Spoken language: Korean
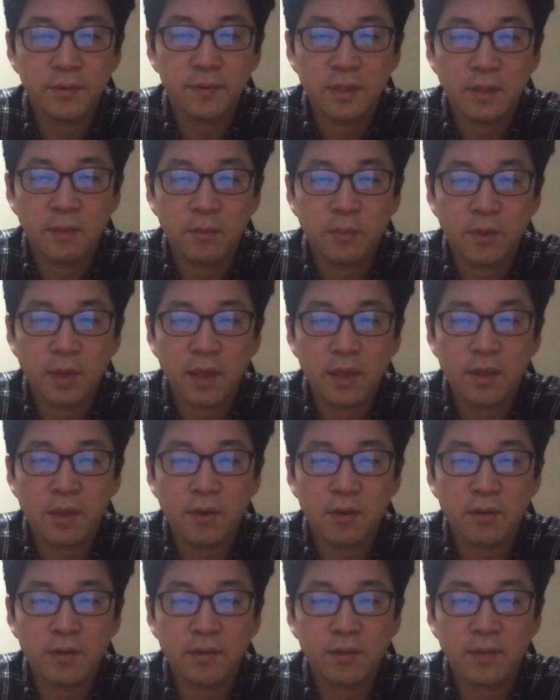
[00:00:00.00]
근데 뭐
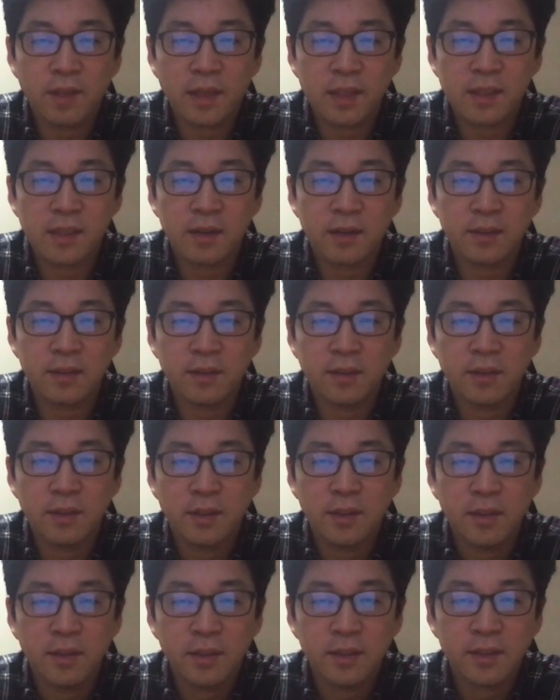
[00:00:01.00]
행렬은 사실은
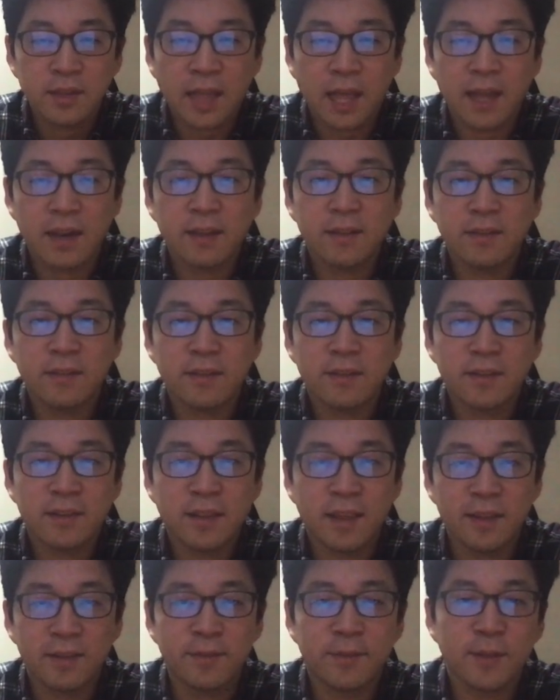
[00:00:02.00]

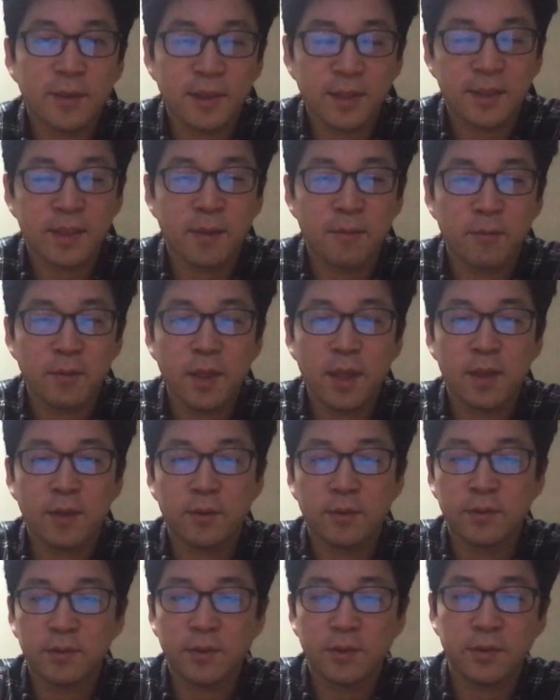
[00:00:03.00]
다르게 쓰이기 때문에
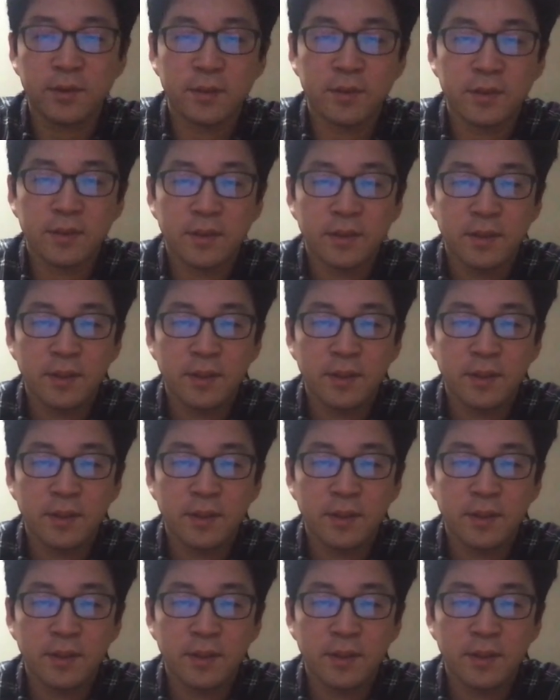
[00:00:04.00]
여기서는